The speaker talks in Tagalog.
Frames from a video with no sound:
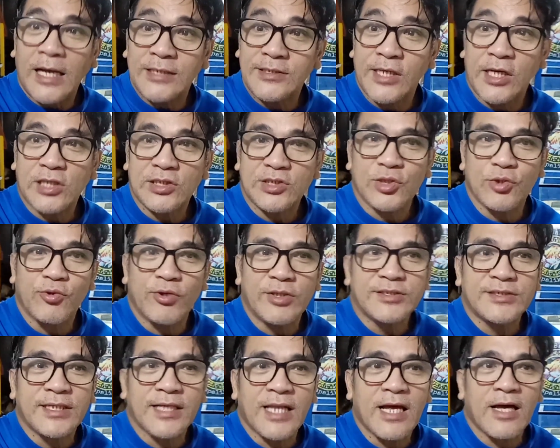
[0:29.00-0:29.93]

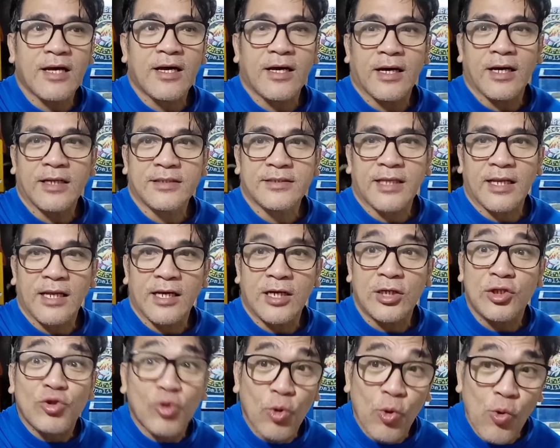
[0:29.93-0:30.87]
asikasuhin sila at
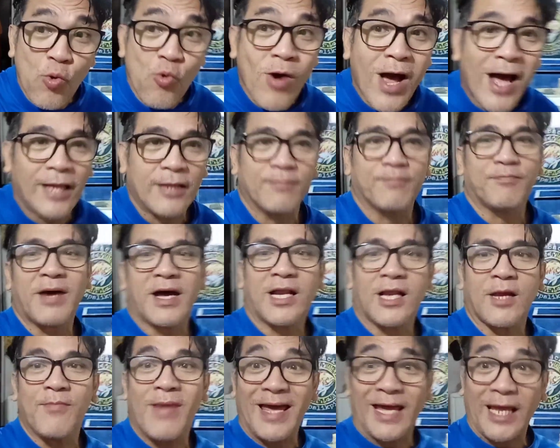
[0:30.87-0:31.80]
talagang tulungan
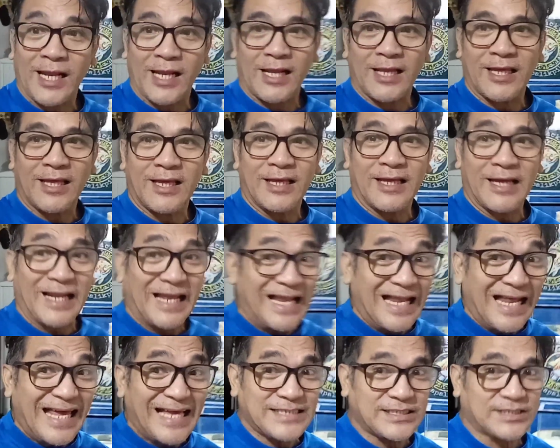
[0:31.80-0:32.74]
para
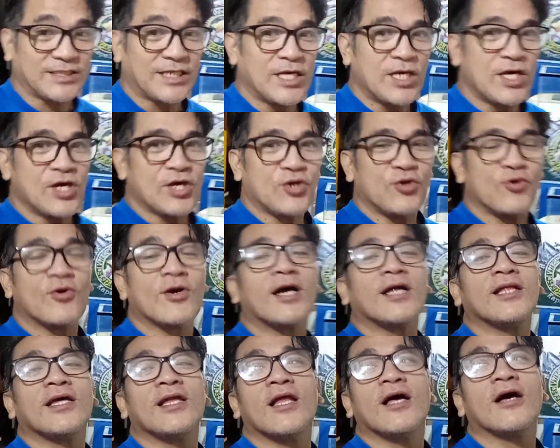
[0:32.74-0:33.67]
ma-release yung
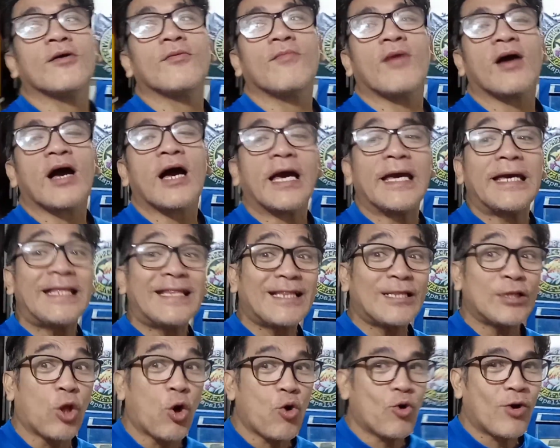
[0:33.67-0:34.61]
kanilang mga
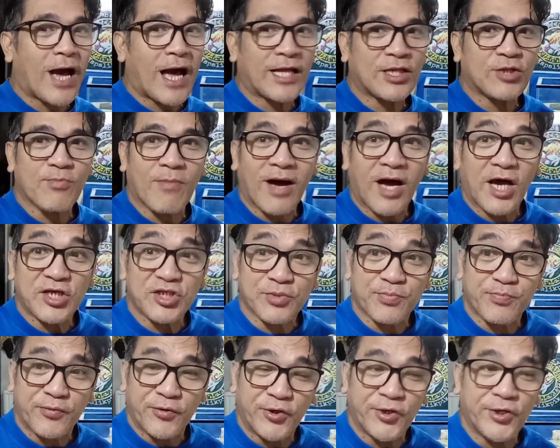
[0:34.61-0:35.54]
itlog at mga
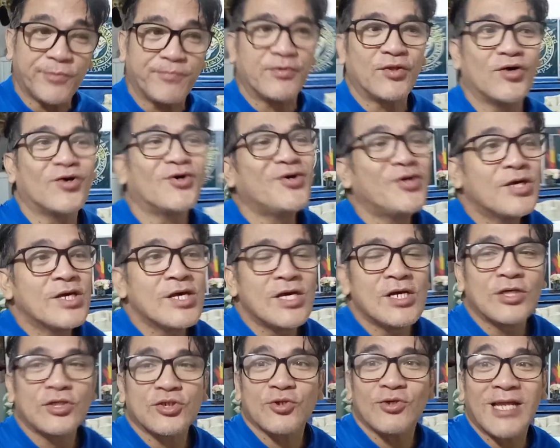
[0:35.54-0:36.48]
sperm. No?
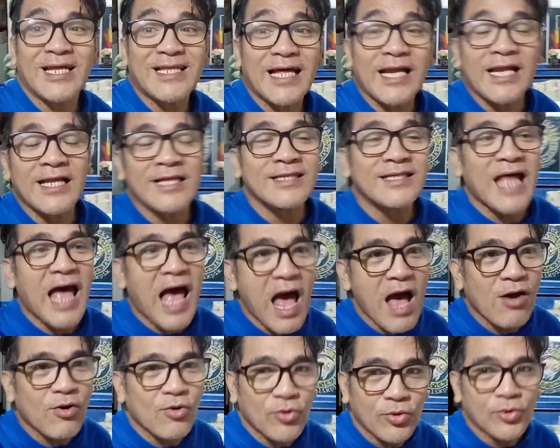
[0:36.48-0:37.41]
So
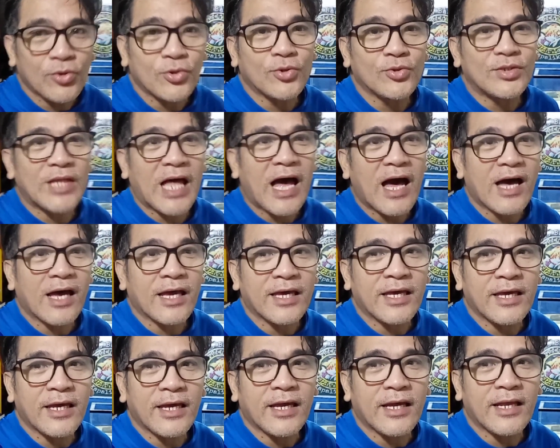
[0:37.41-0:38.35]
nataranta ako
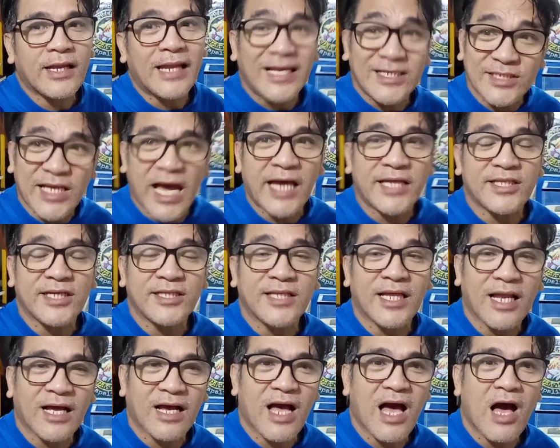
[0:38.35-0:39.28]
dahil excited
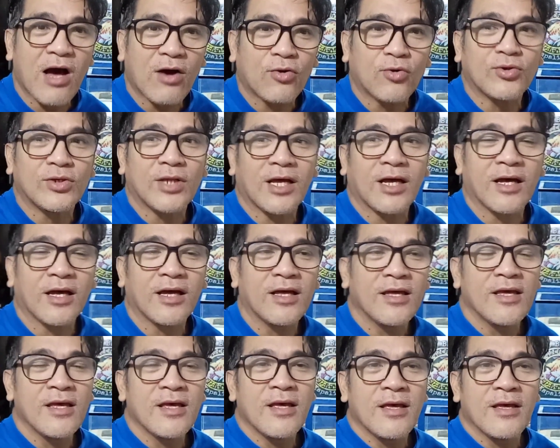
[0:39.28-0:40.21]
talaga ako na